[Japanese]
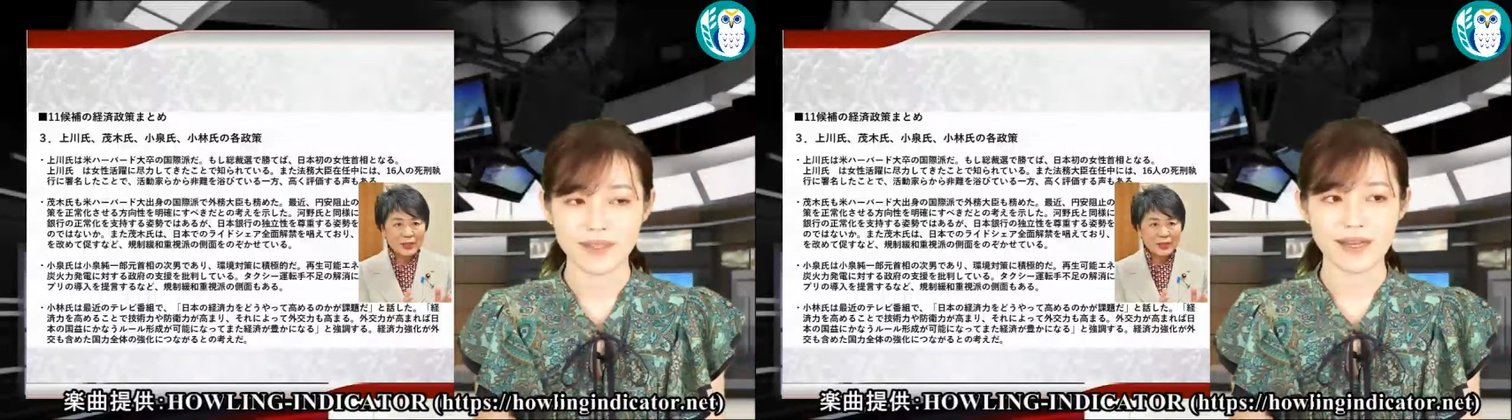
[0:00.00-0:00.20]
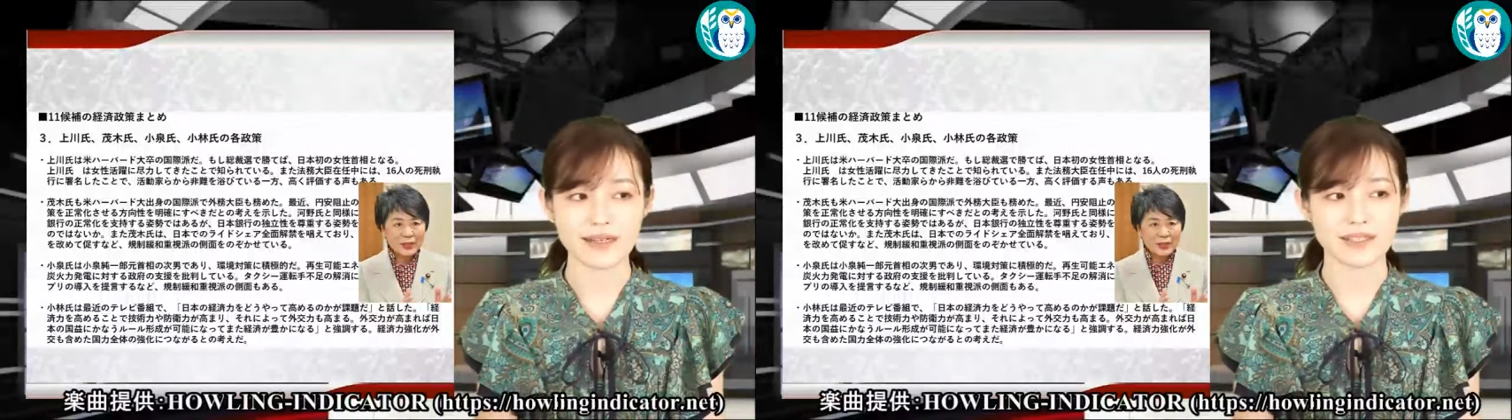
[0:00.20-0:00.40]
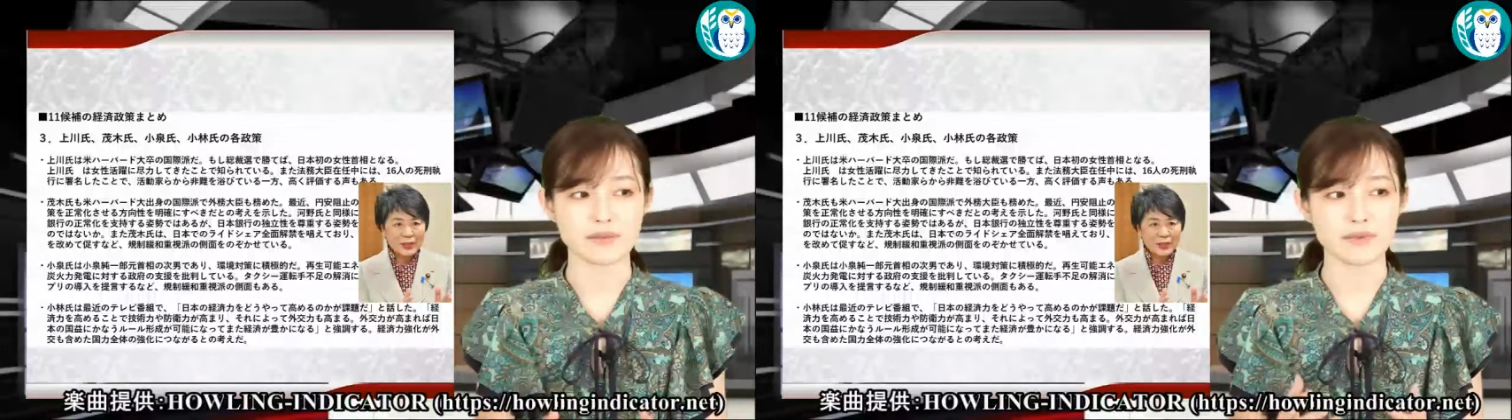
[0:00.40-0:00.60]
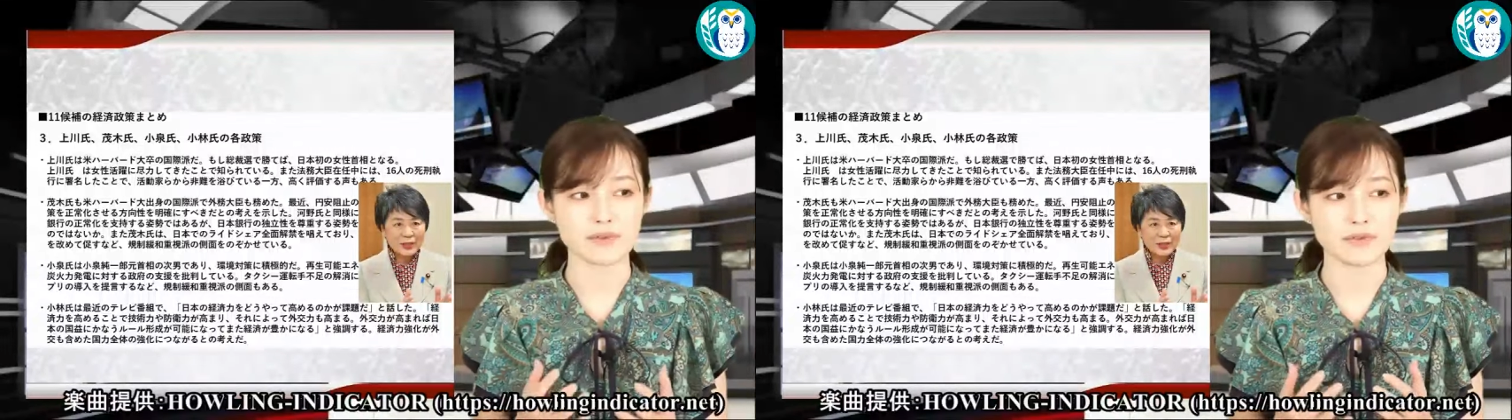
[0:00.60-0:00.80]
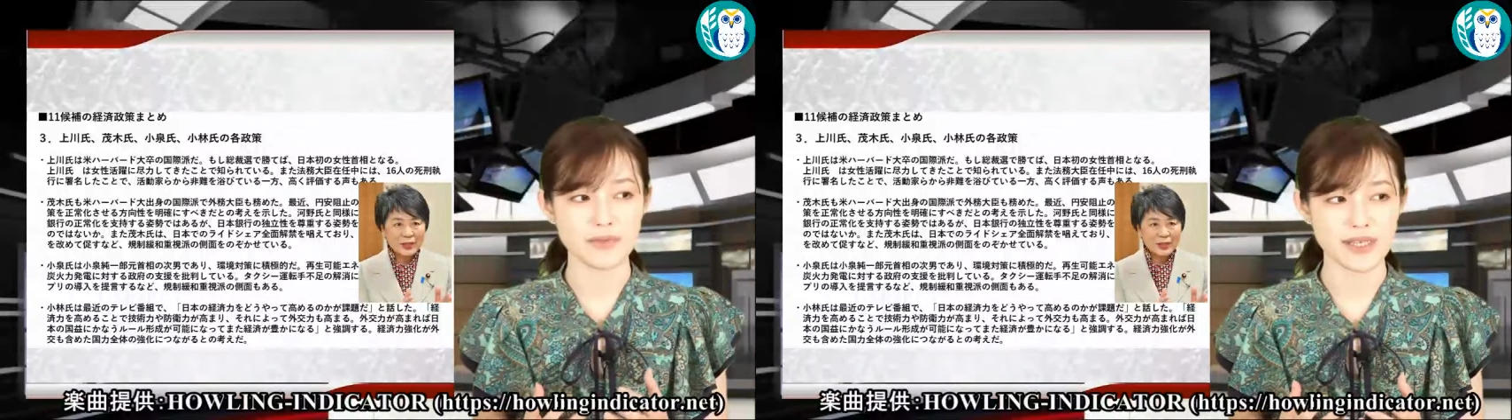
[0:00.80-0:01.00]
やはり自
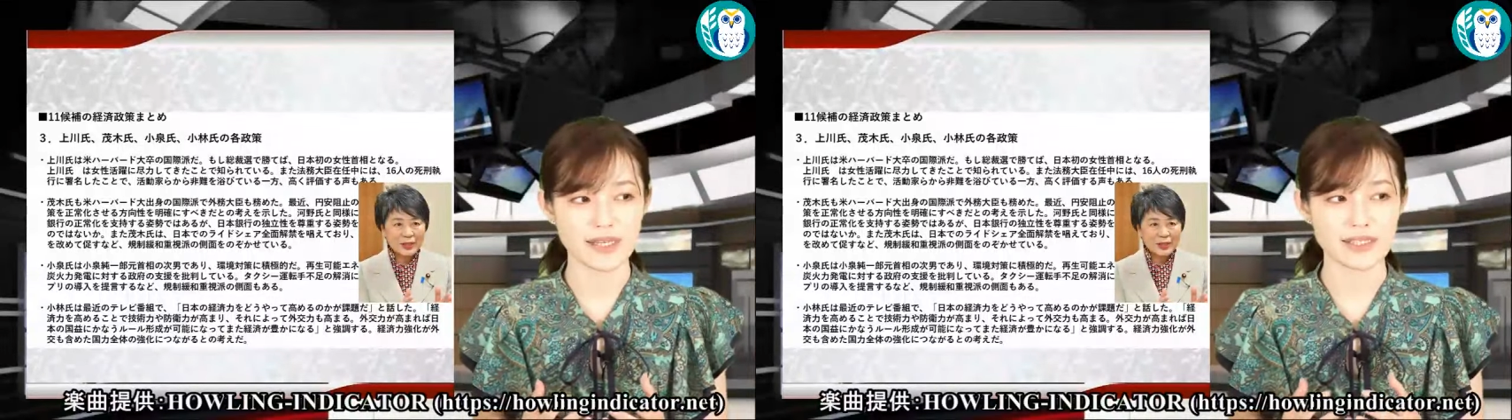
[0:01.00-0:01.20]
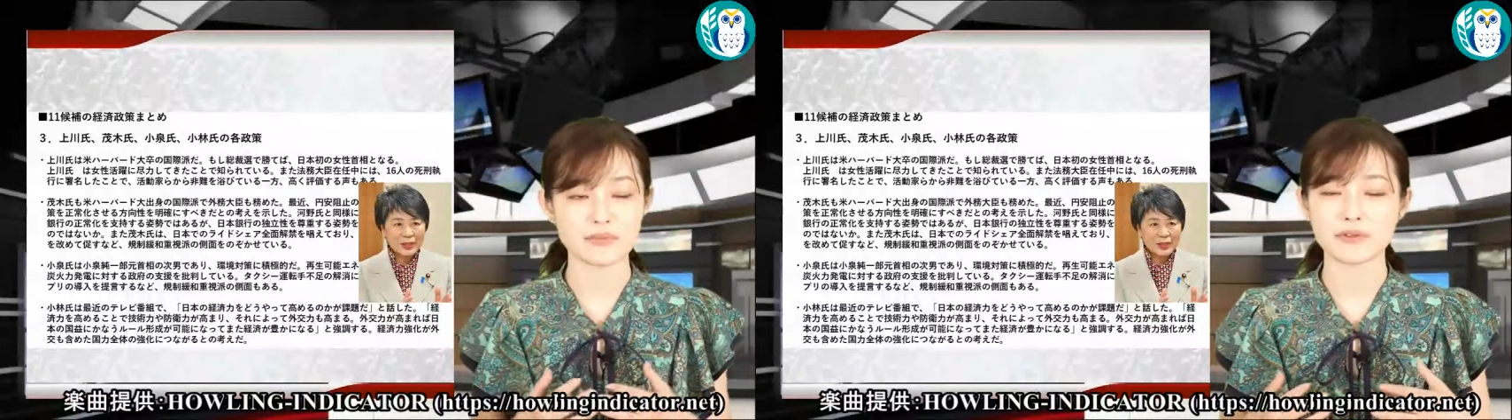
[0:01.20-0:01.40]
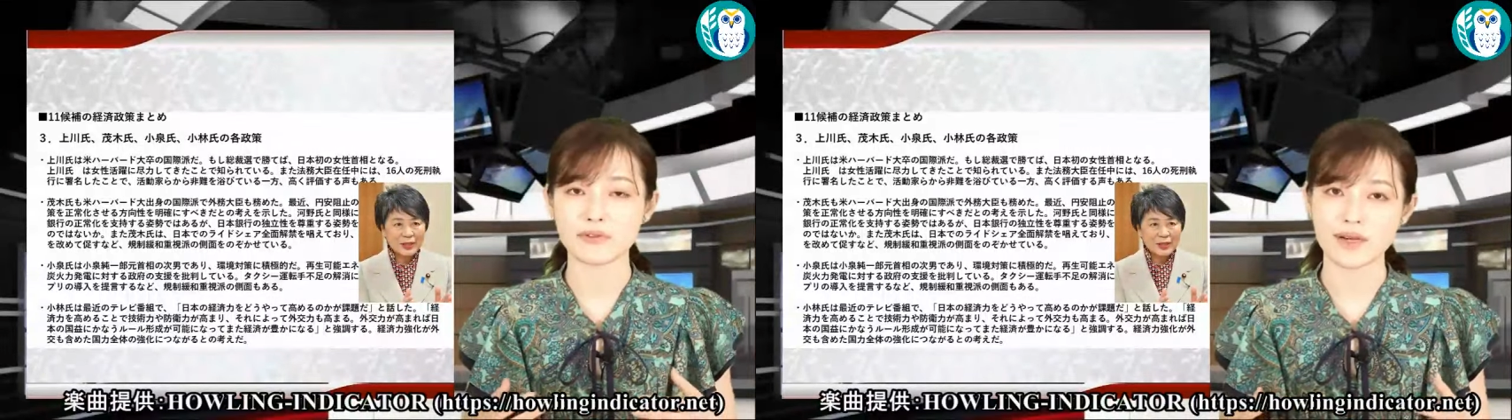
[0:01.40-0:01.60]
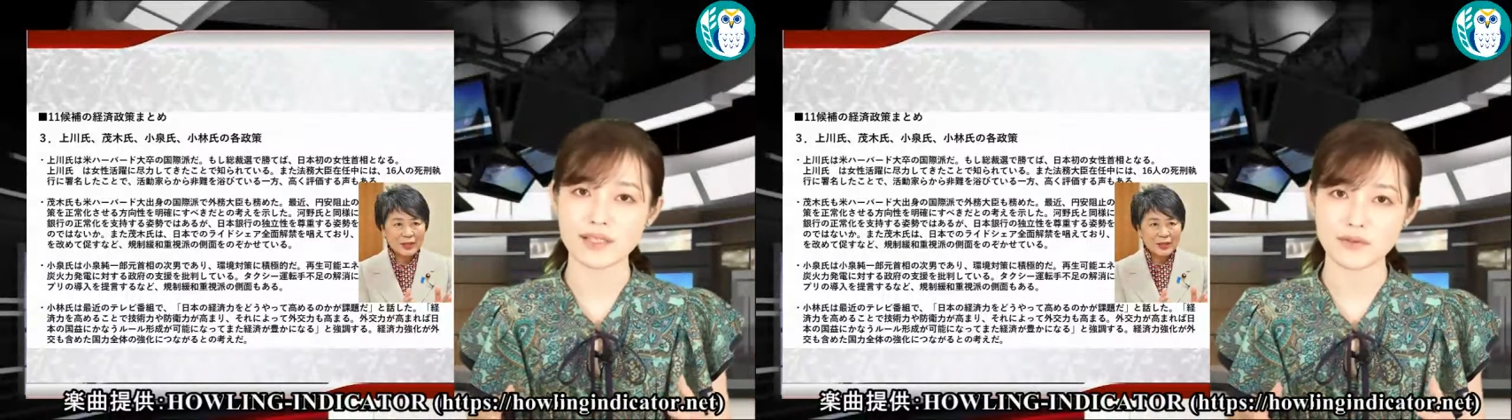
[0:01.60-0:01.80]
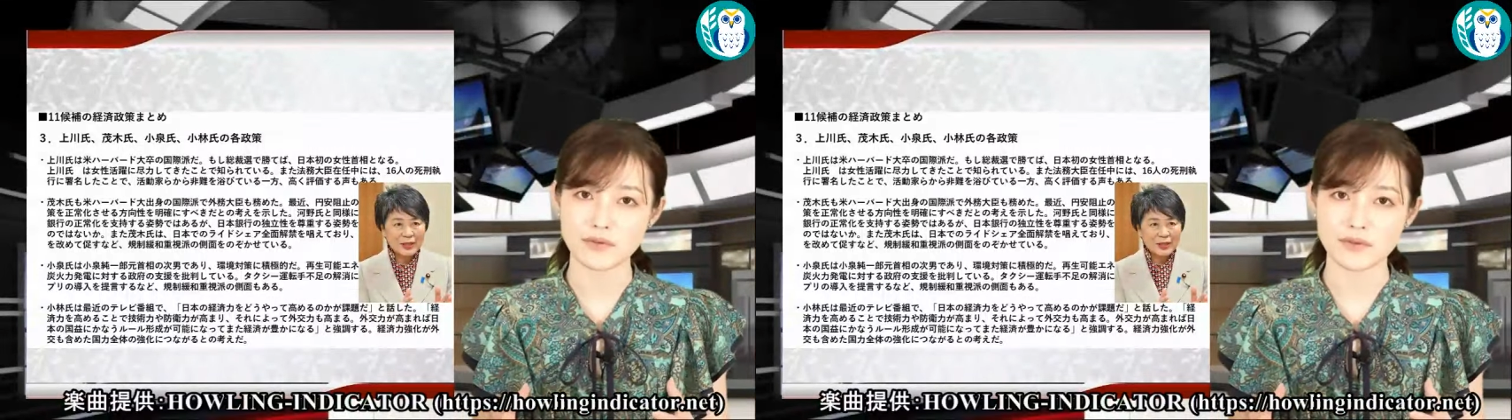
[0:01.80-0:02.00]
分の身や自分の
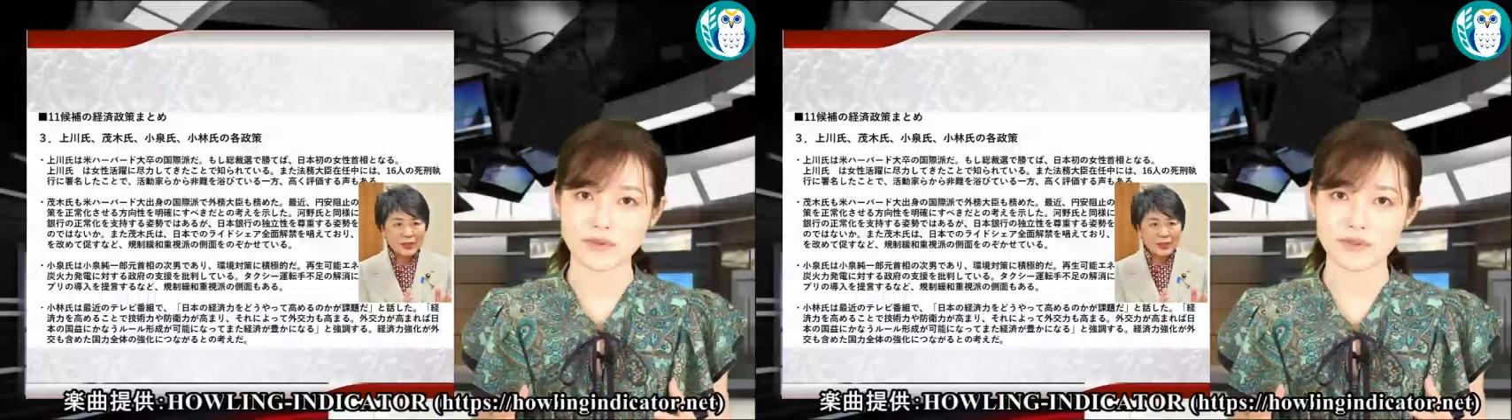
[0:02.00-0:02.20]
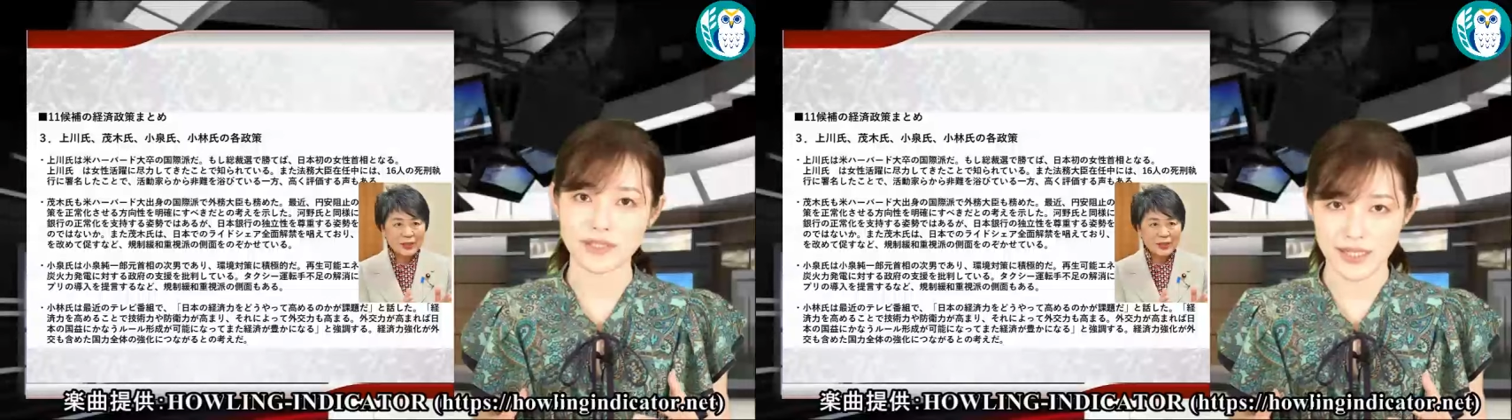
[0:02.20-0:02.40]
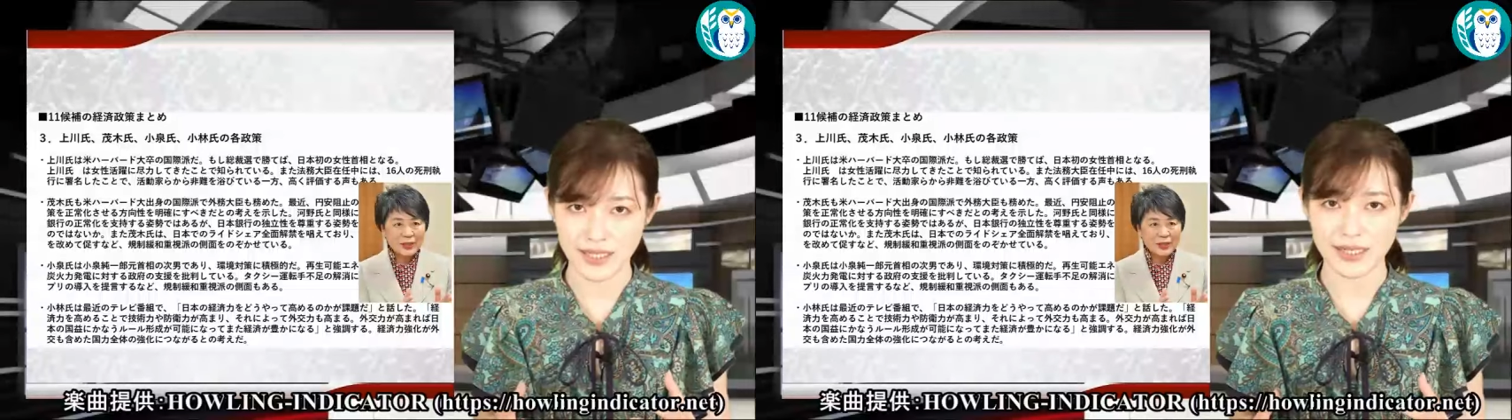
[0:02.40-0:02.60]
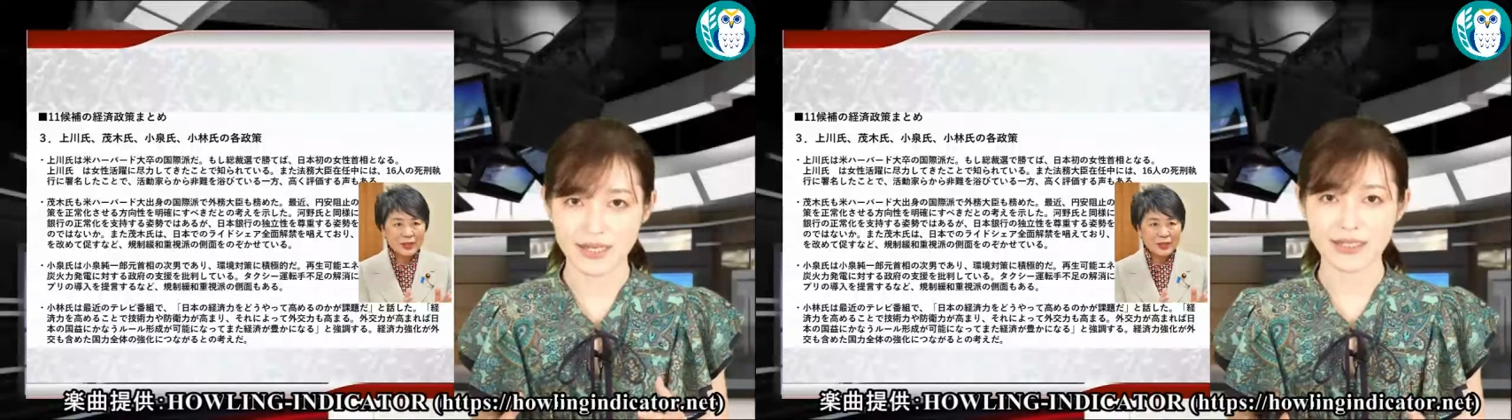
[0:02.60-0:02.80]
家族に